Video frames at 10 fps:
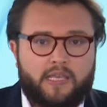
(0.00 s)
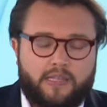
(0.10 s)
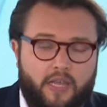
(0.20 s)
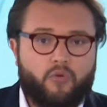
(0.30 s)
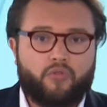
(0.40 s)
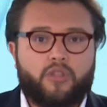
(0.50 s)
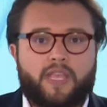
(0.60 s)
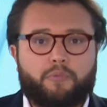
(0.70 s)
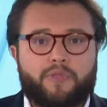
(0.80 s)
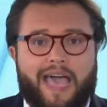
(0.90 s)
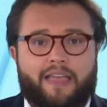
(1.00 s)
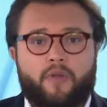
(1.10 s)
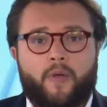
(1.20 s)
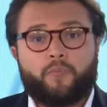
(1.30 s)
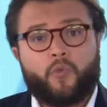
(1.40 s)
Segundo o deputado,
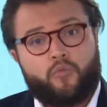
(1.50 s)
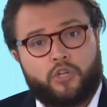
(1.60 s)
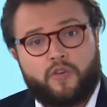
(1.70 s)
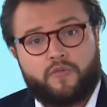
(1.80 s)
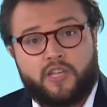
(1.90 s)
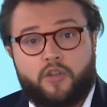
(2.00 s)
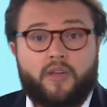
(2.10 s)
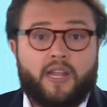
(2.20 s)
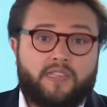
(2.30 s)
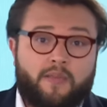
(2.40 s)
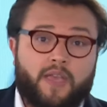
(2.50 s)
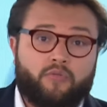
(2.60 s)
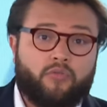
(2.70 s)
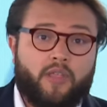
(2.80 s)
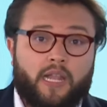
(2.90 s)
o motivo seria o
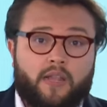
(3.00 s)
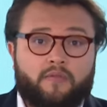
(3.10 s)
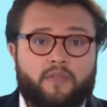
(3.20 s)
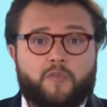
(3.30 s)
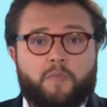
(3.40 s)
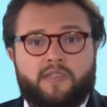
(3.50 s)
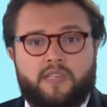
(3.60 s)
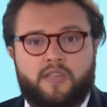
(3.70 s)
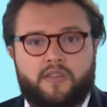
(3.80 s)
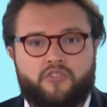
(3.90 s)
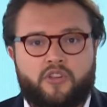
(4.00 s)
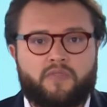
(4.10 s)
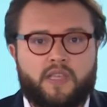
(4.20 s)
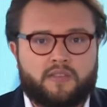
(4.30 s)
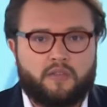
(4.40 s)
crescimento dele nas pesquisas de
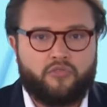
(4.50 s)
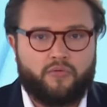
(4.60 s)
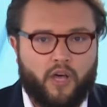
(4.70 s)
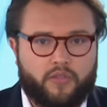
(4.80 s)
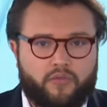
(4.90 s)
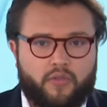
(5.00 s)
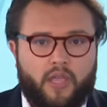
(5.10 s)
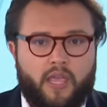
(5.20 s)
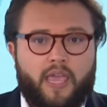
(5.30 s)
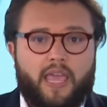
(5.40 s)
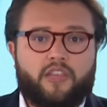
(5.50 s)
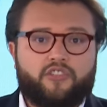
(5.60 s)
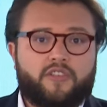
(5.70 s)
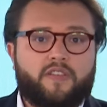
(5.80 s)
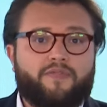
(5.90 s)
intenção de voto. Ele
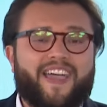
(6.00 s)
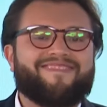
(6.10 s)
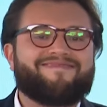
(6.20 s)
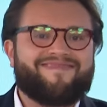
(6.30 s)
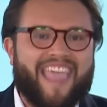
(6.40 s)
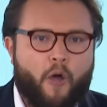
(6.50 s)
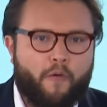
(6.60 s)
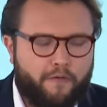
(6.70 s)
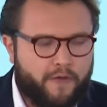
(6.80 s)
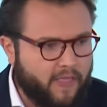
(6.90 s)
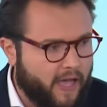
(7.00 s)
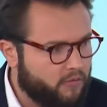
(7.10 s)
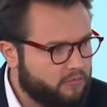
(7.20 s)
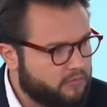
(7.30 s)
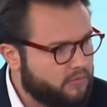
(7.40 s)
disse que vai até o
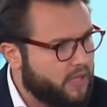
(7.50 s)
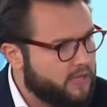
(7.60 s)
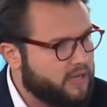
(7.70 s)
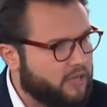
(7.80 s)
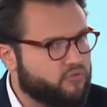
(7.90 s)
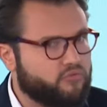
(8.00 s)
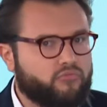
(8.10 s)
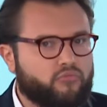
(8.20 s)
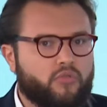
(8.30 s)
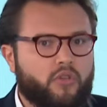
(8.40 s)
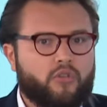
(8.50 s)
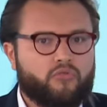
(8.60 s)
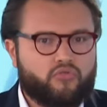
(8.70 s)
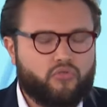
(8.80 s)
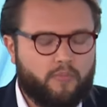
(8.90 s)
final nesse assunto
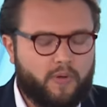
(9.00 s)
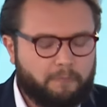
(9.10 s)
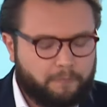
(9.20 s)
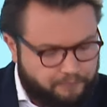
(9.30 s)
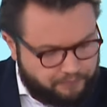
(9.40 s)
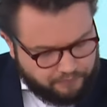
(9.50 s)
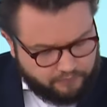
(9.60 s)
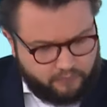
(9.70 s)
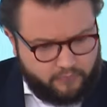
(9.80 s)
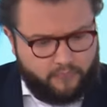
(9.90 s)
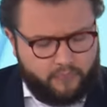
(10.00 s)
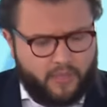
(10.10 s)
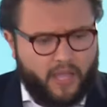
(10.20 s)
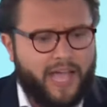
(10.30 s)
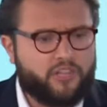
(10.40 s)
sobre
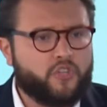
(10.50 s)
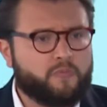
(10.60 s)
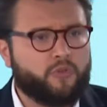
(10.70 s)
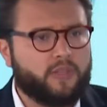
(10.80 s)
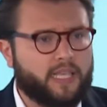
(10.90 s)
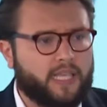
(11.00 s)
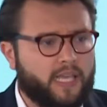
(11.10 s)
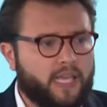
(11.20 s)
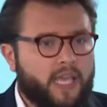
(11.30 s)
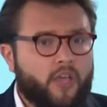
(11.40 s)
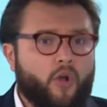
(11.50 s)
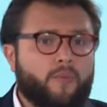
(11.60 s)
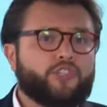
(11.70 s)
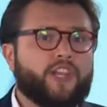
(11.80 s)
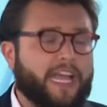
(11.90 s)
a disputa aqui.
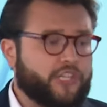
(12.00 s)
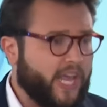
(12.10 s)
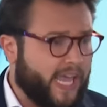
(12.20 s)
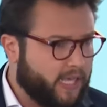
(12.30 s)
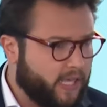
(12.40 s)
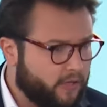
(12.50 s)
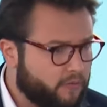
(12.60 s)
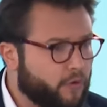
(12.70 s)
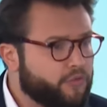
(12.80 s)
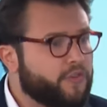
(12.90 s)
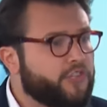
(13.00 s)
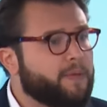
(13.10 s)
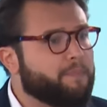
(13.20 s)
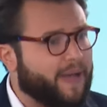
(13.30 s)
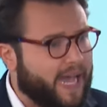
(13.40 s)
Como diria Jack, vou dividir
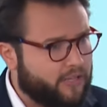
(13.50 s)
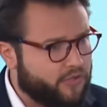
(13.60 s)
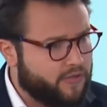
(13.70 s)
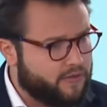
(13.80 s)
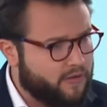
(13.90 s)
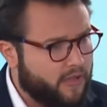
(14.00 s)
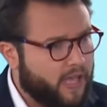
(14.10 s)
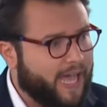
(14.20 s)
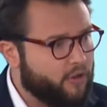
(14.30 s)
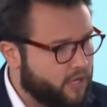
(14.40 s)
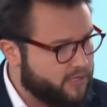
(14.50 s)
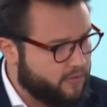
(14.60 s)
em partes a nossa